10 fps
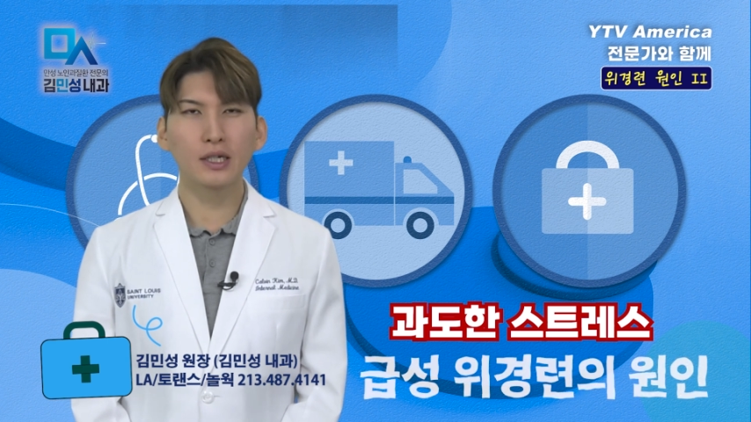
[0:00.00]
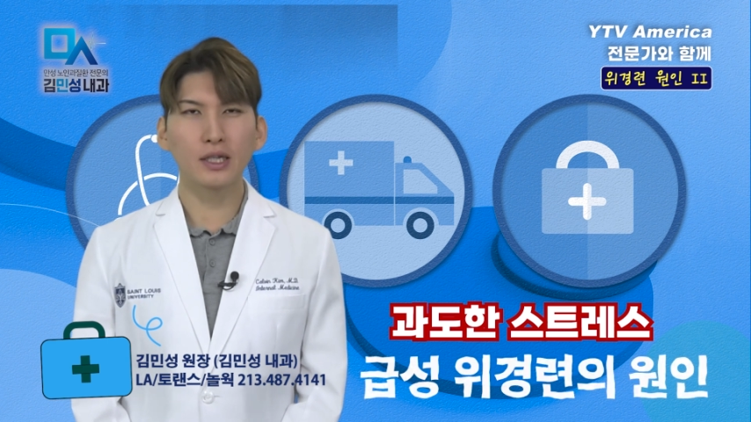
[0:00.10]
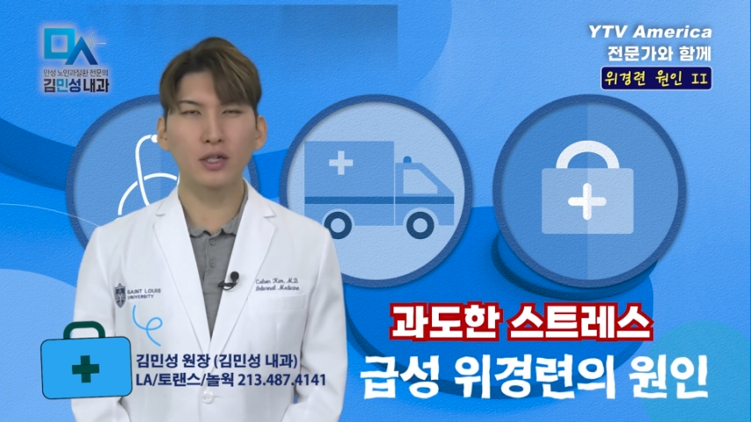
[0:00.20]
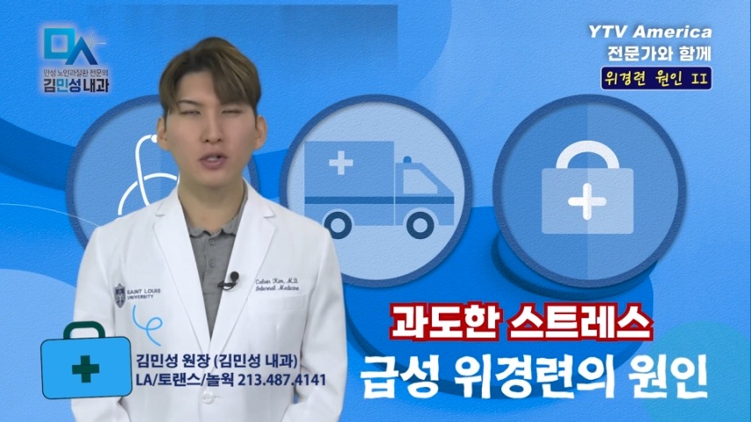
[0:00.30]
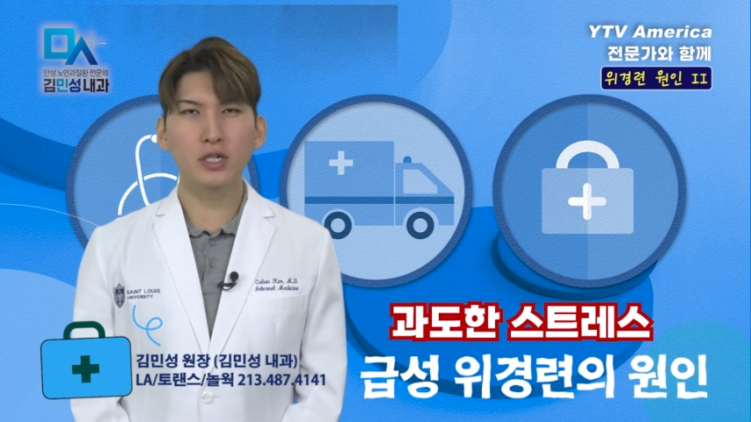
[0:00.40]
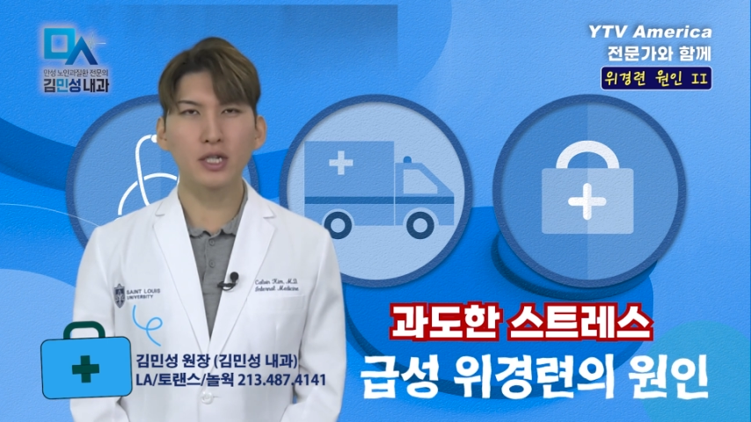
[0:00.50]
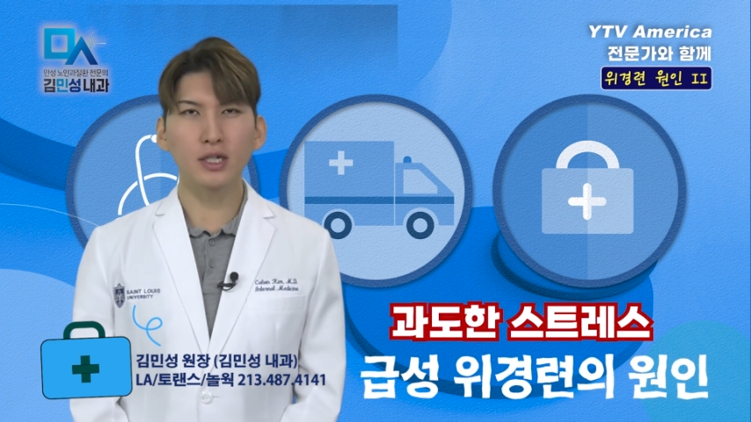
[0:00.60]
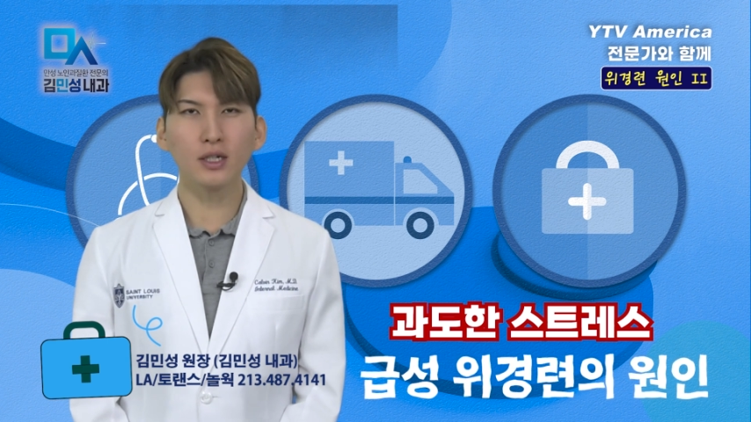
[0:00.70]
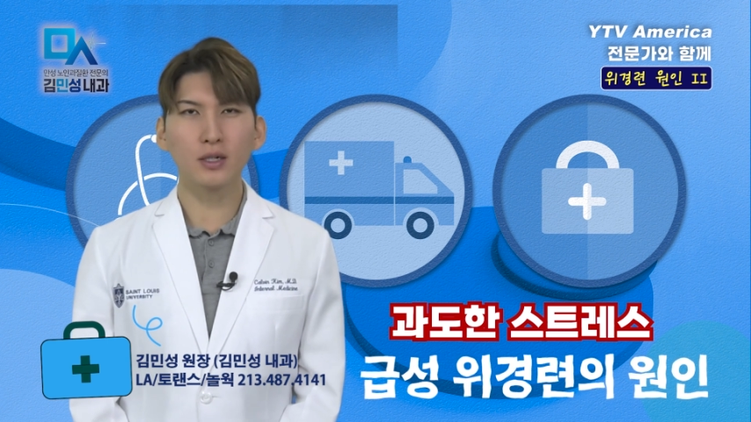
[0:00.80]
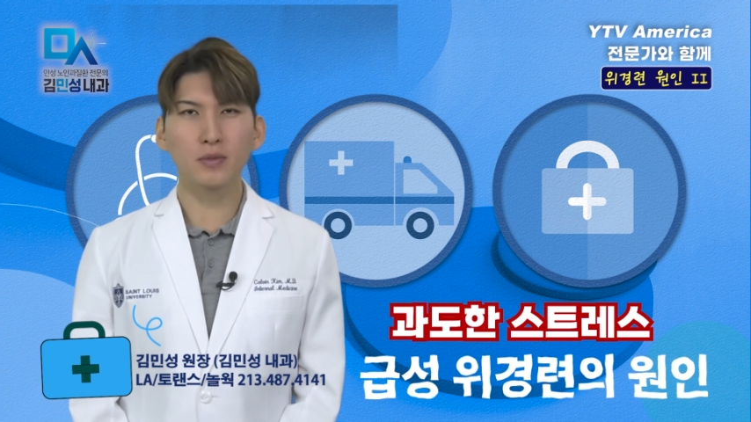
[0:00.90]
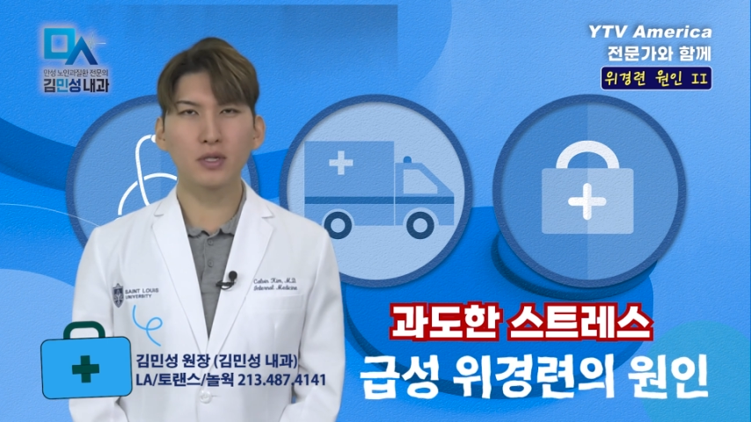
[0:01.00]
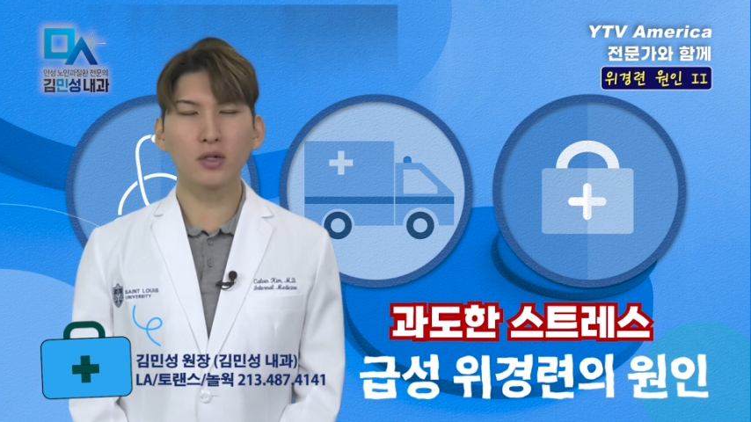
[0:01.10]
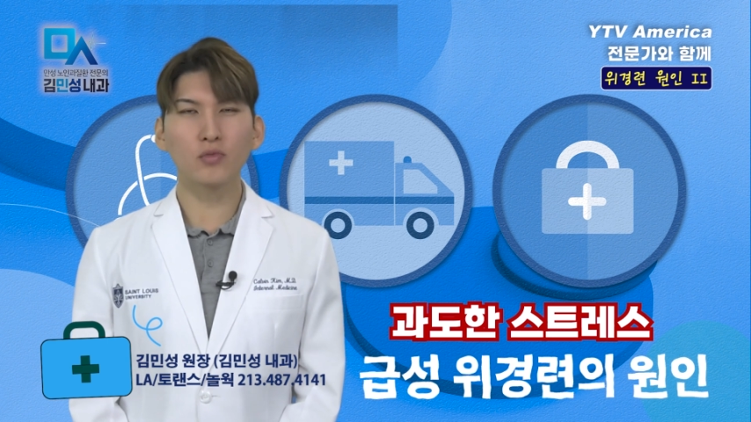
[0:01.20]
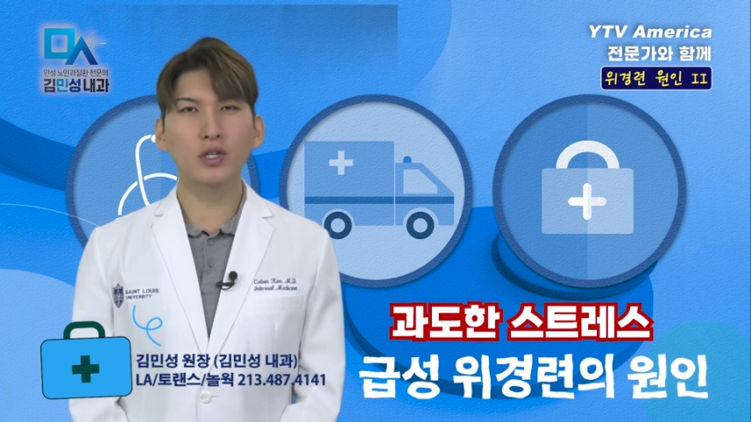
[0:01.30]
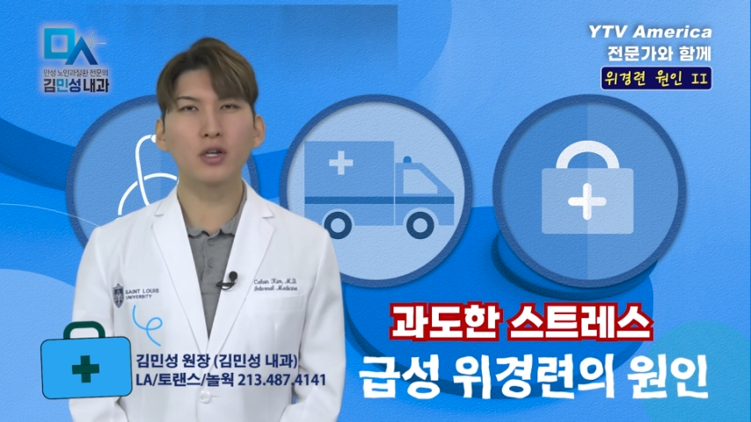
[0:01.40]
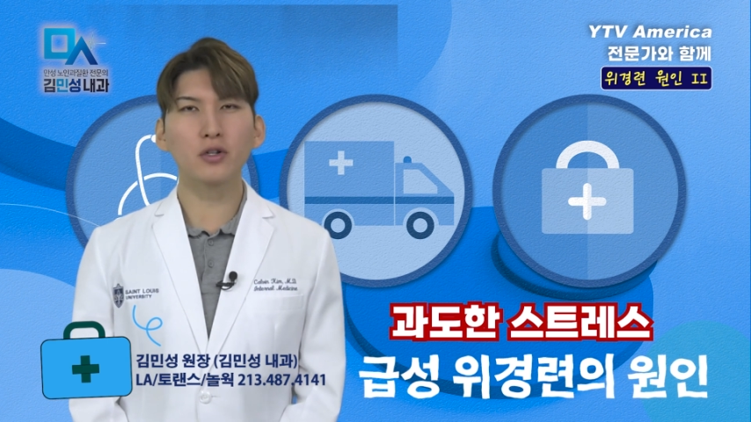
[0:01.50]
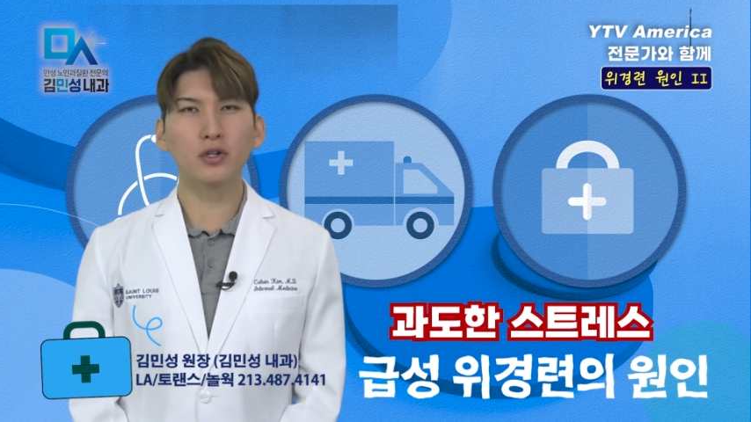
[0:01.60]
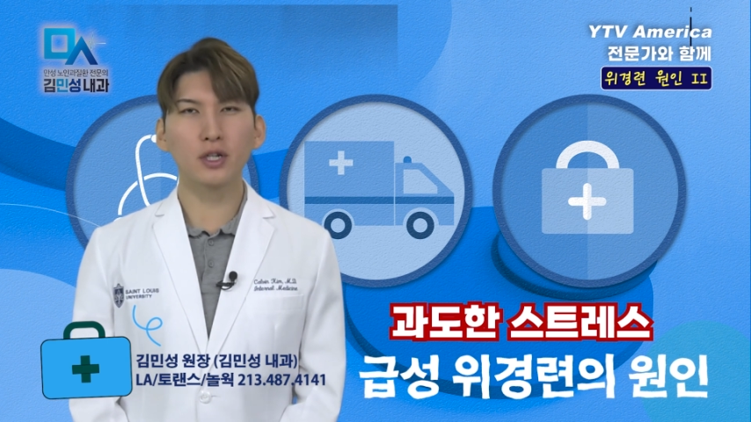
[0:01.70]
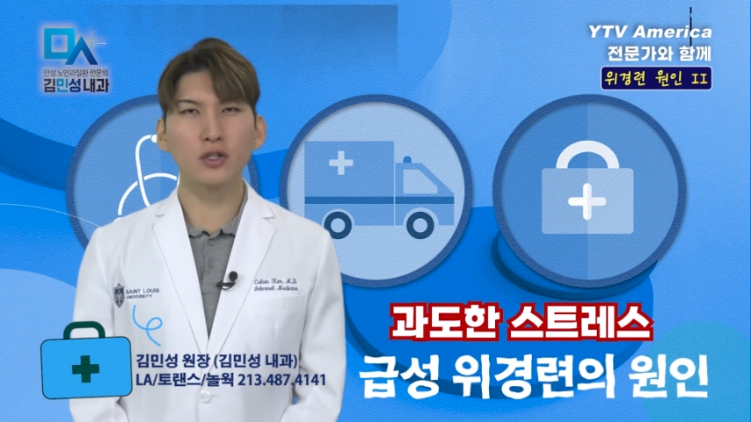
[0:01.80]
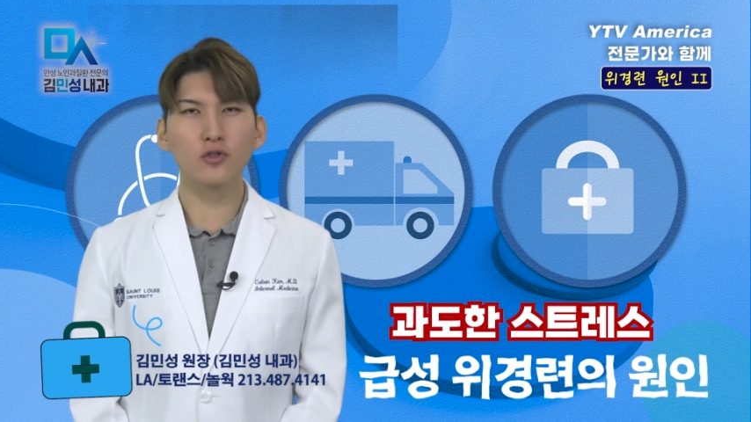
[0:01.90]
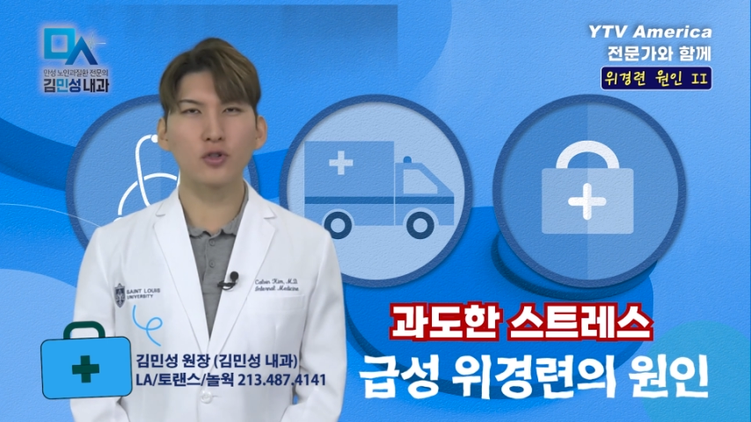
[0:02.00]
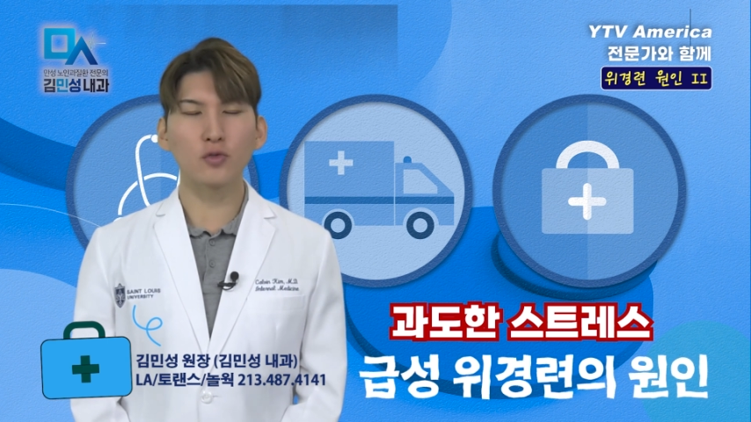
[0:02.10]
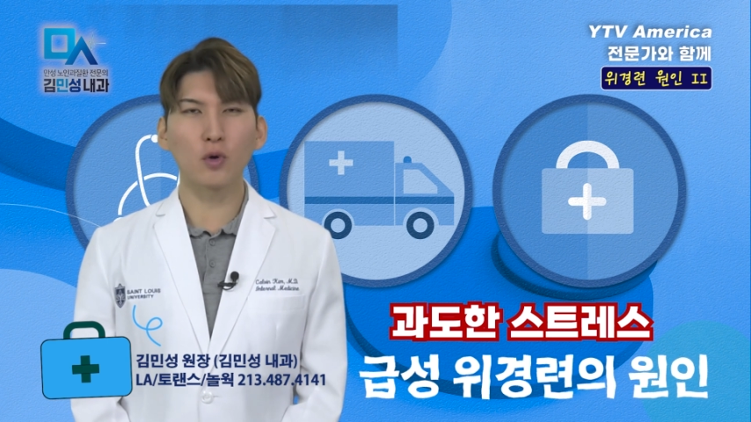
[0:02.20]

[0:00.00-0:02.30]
이것이 급성 위경련의 주